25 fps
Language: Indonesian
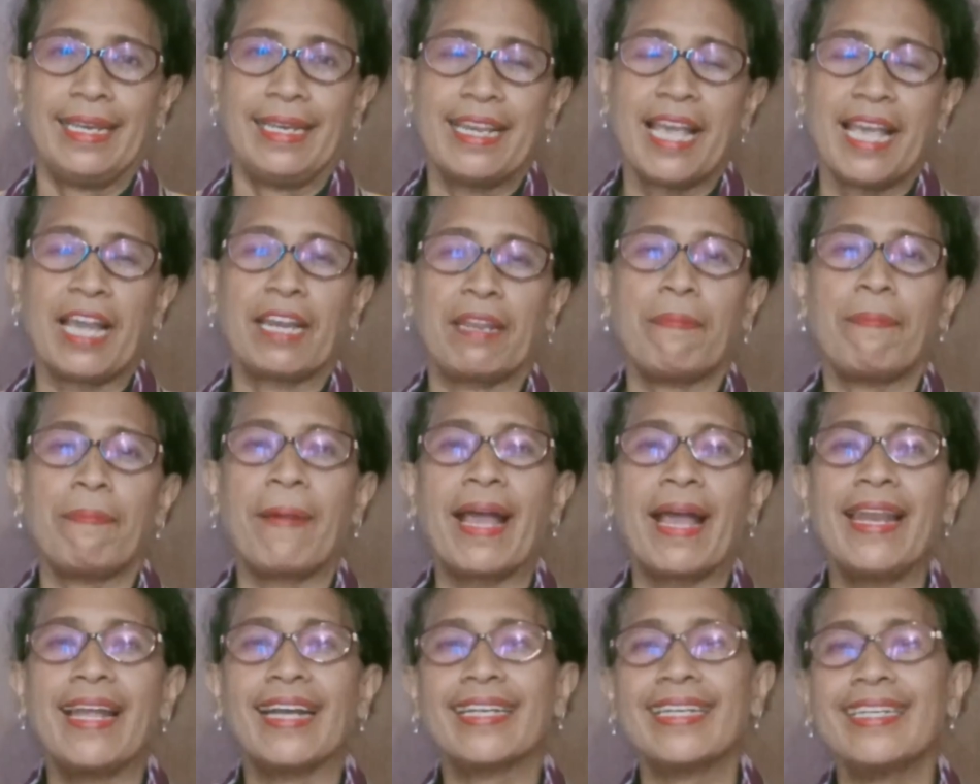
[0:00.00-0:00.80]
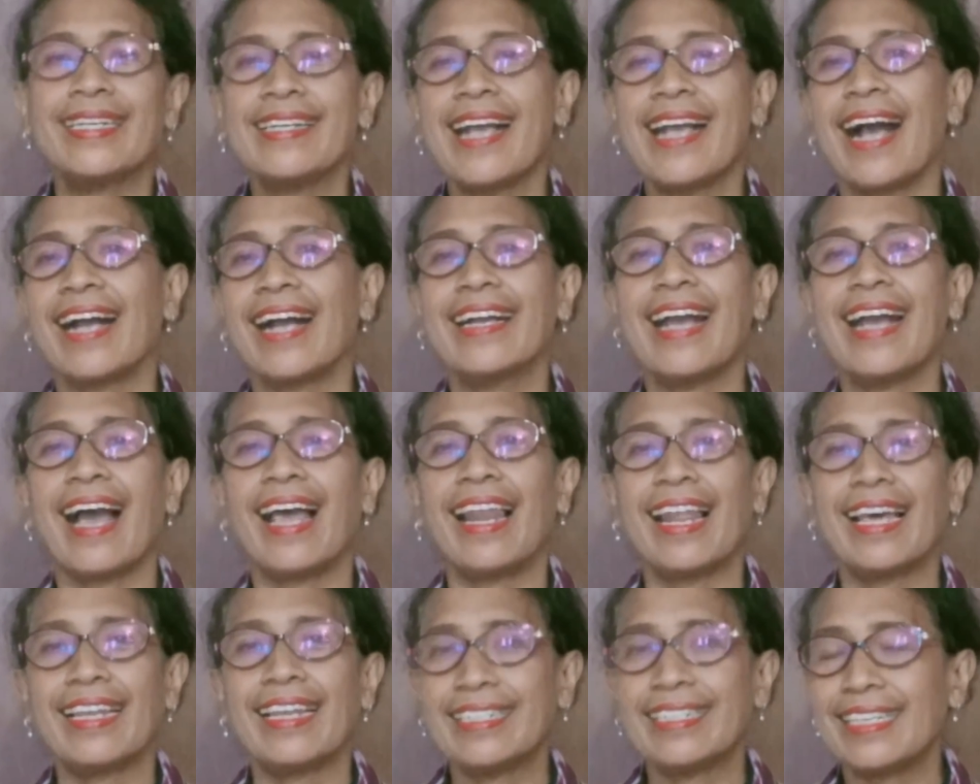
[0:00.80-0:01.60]
daripada
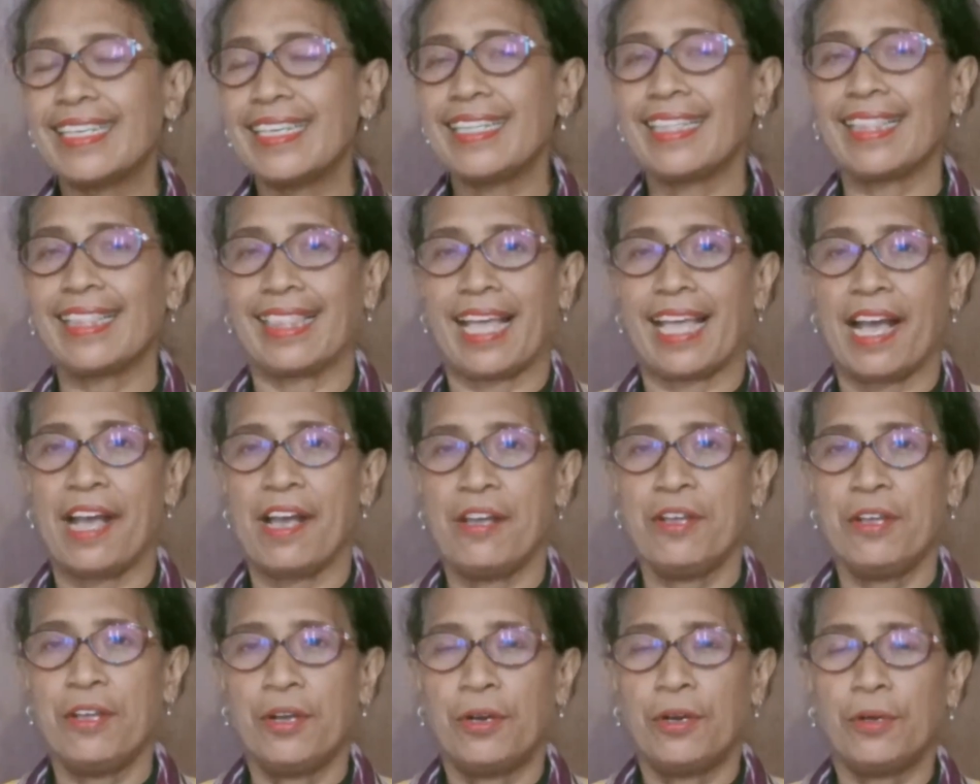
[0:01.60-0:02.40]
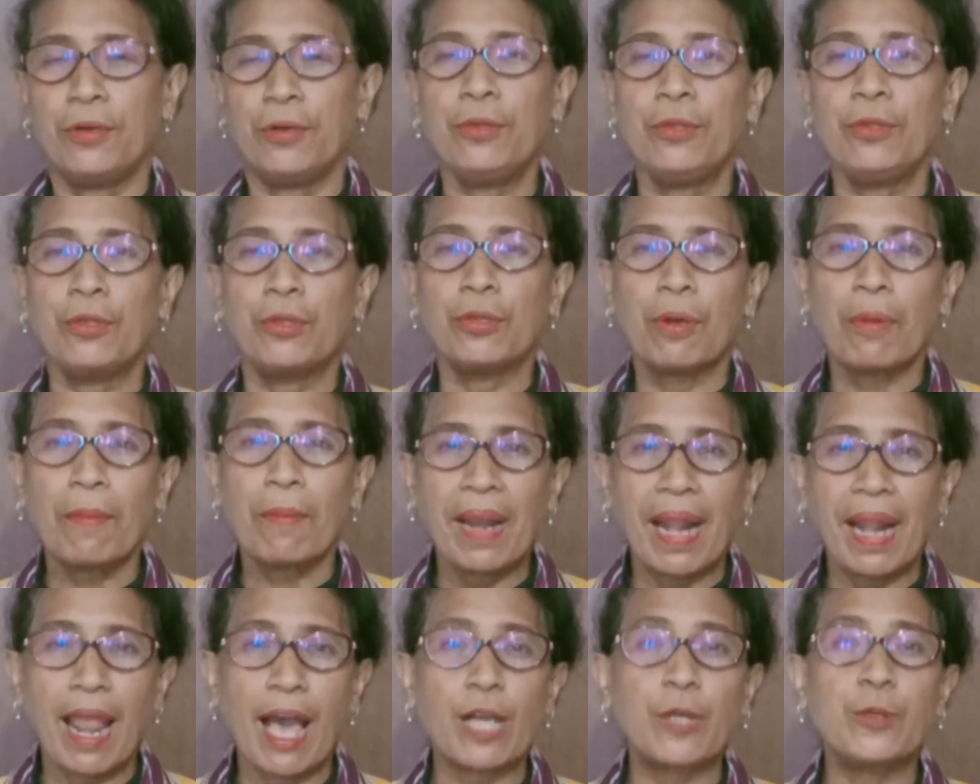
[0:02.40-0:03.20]
kegagalan kita untuk
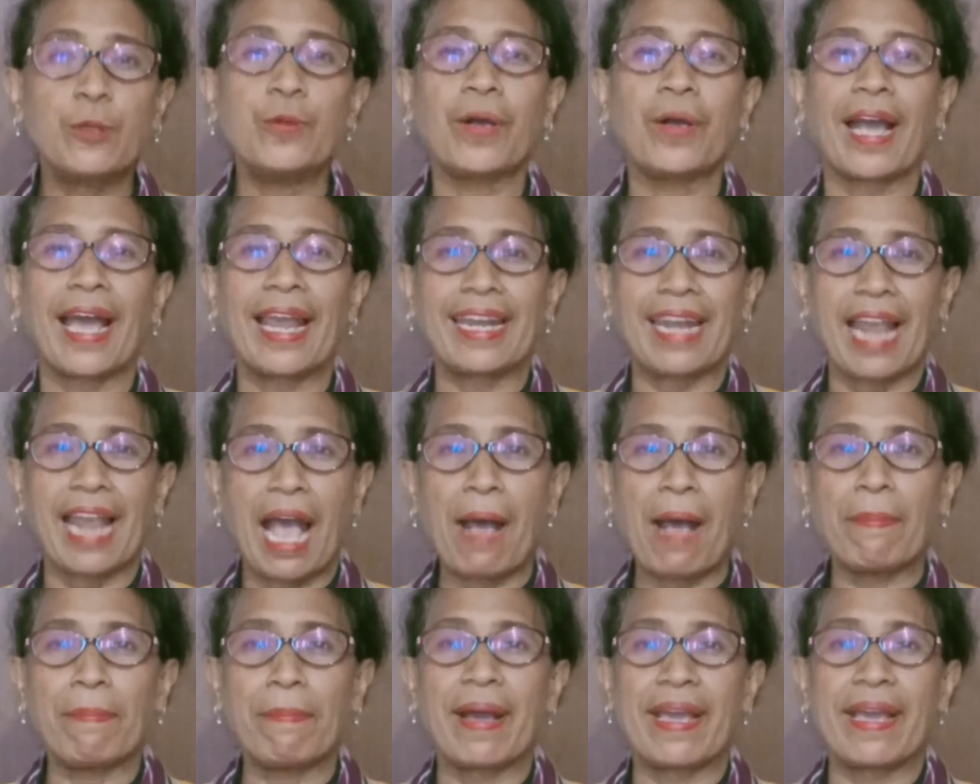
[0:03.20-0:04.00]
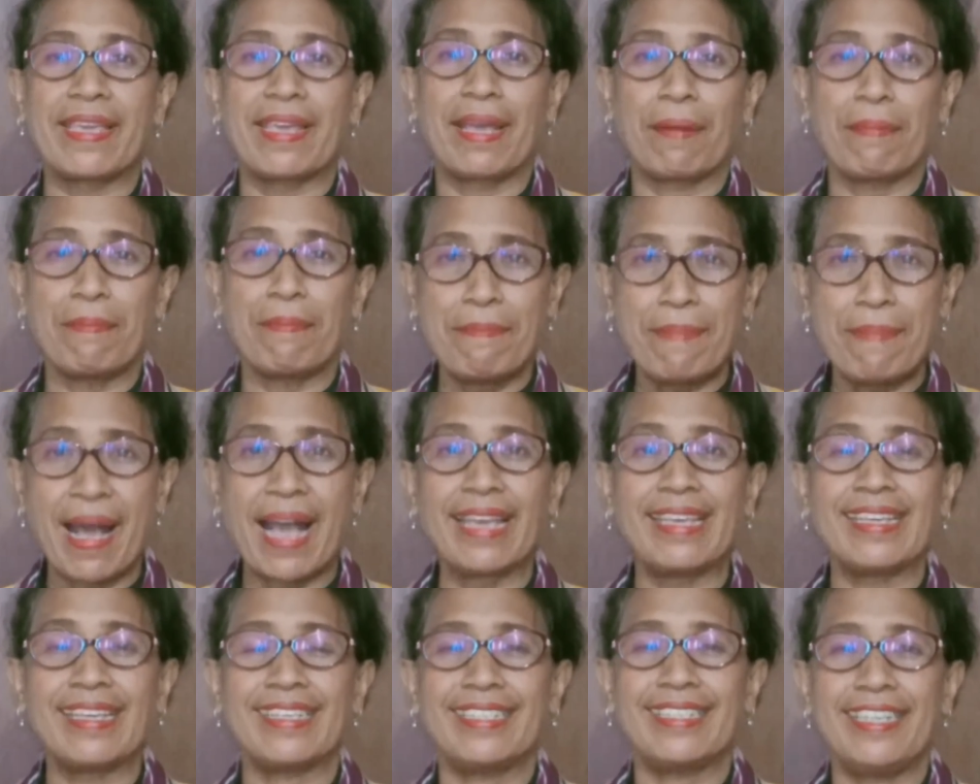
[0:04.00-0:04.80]
melakukan apa yang
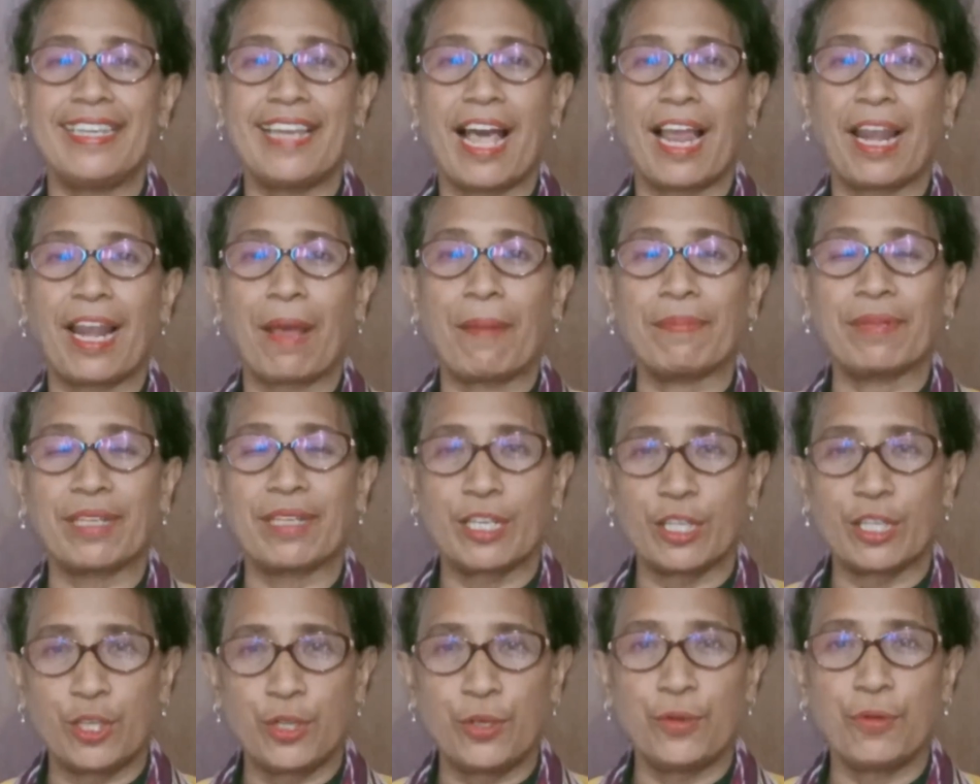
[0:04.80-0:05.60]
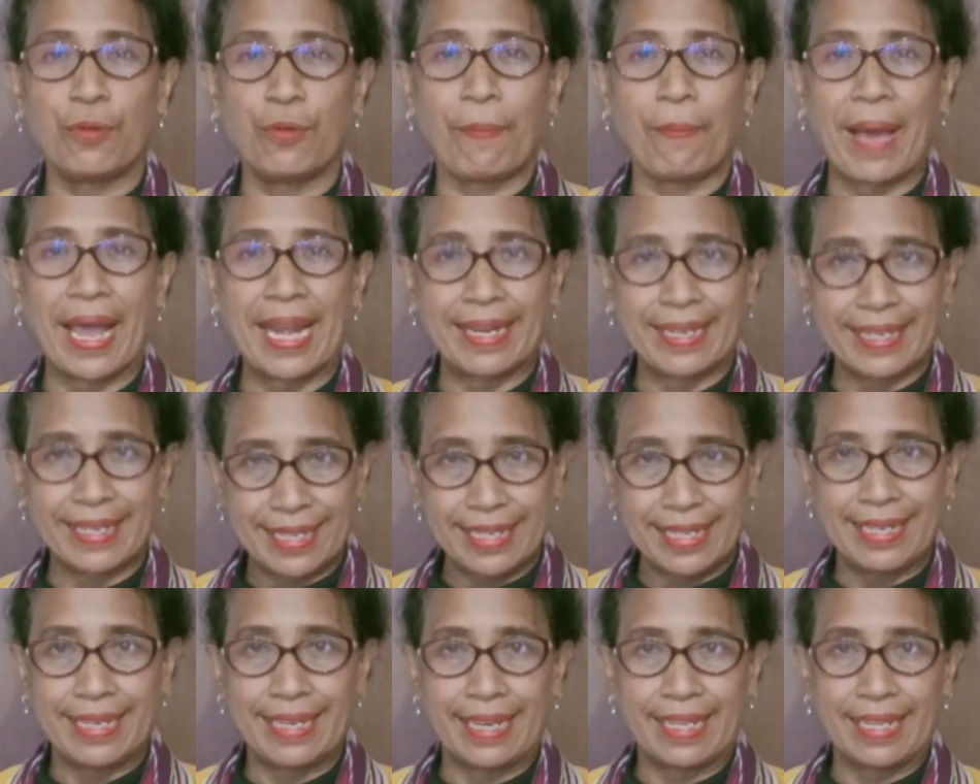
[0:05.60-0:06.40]
baik di dalam kehidupan
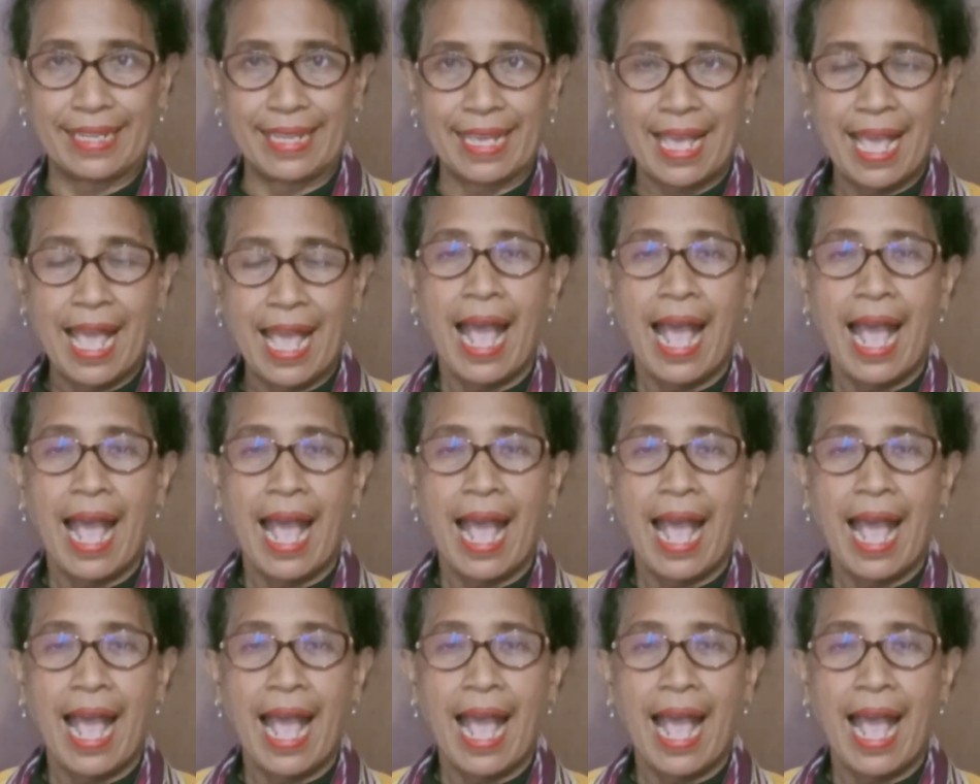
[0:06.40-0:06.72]
ini.